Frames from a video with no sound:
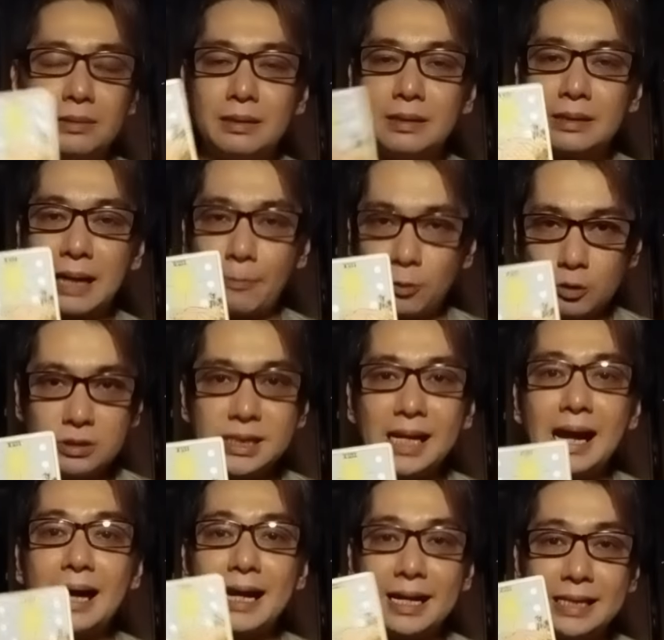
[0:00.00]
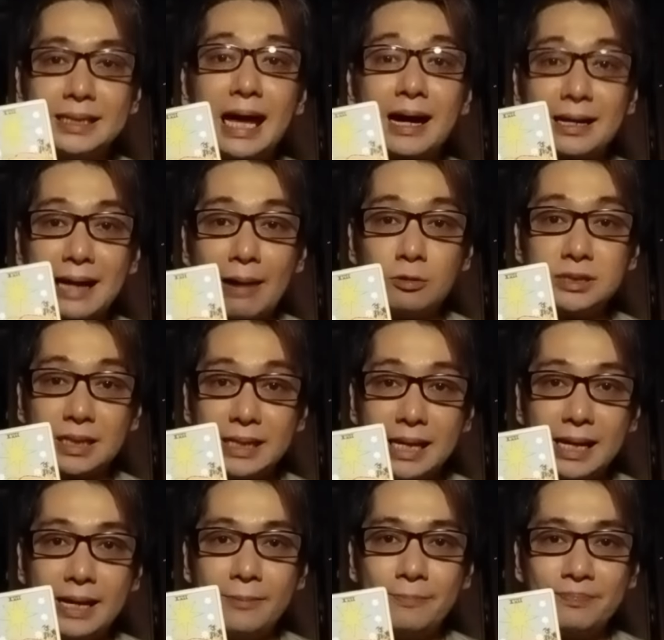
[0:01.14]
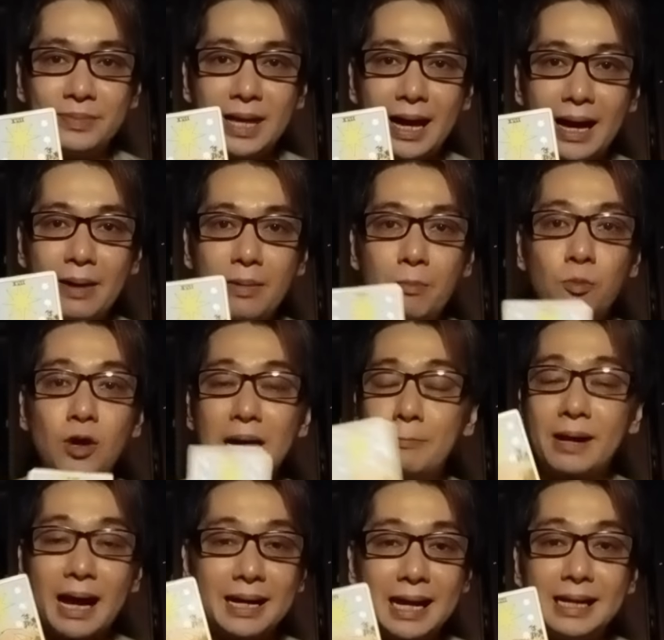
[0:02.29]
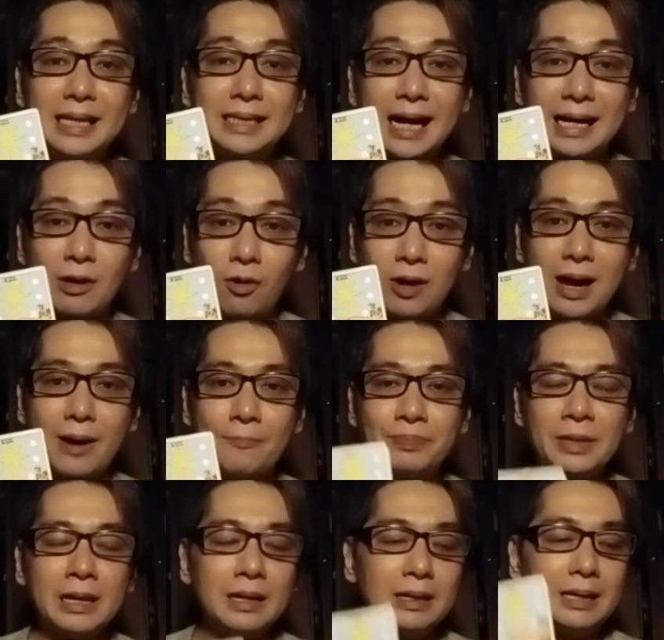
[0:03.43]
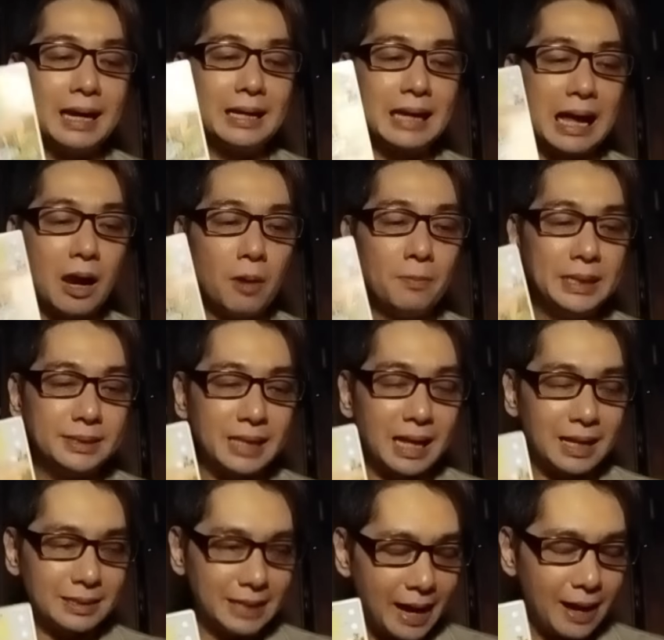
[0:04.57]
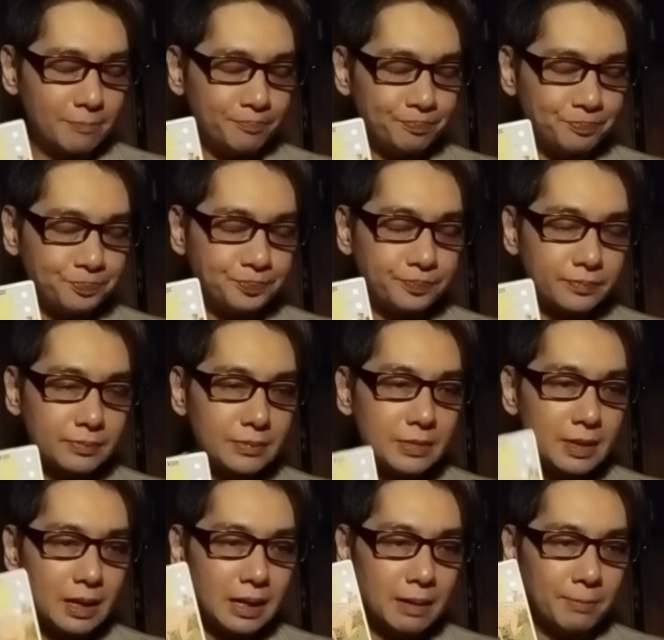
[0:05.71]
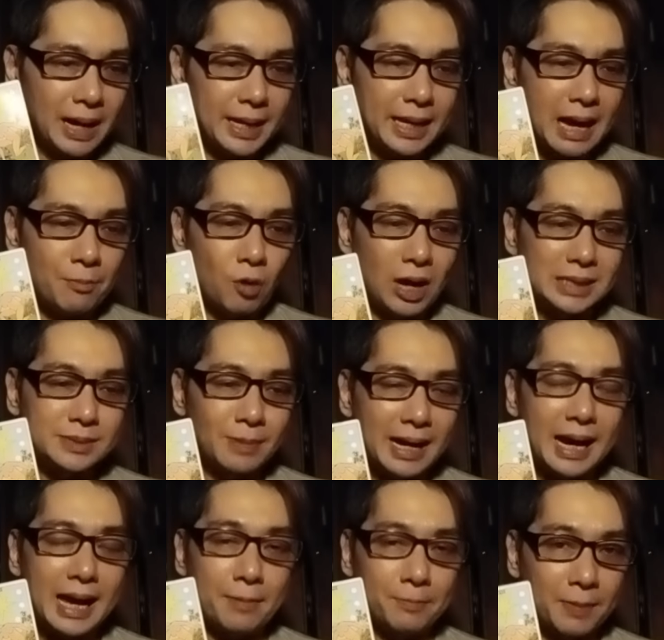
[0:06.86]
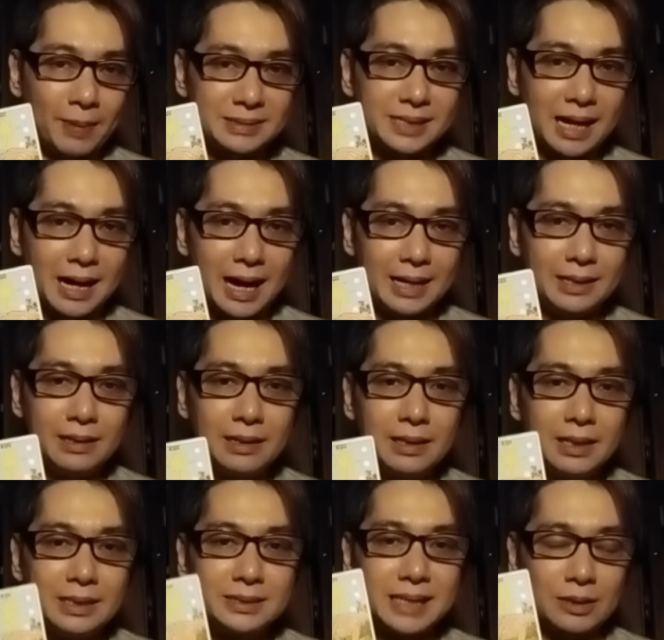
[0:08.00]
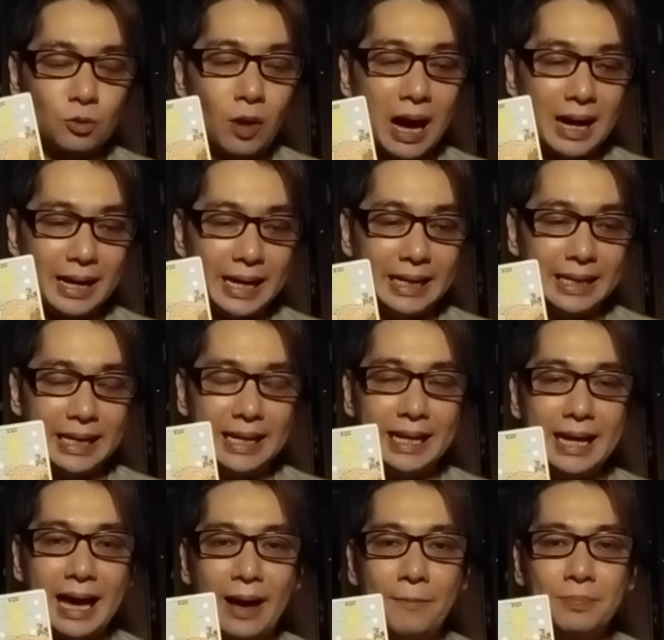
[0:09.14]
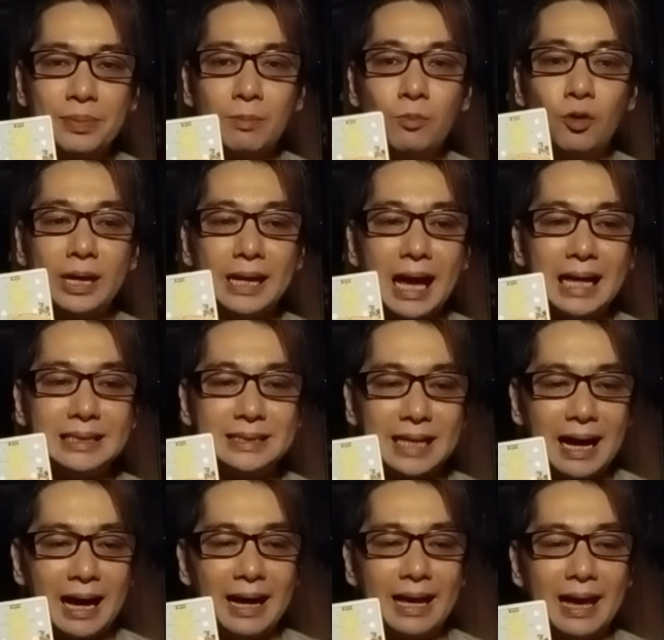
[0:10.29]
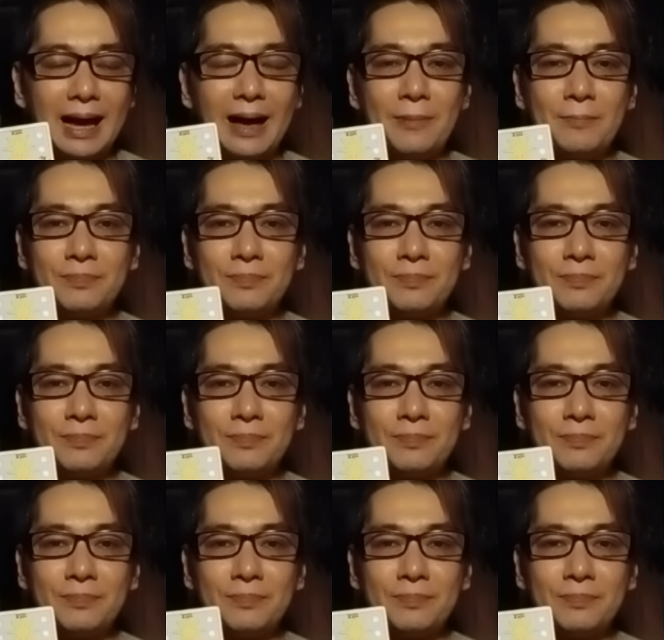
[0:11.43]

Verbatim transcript: Keputusan ada di tangan kamu sendiri, ya, bukan berada di tangan orang. Dan kalau misalnya bagi kamu asmara yang berpasangan, satu hari ini ya, mungkin aja ya,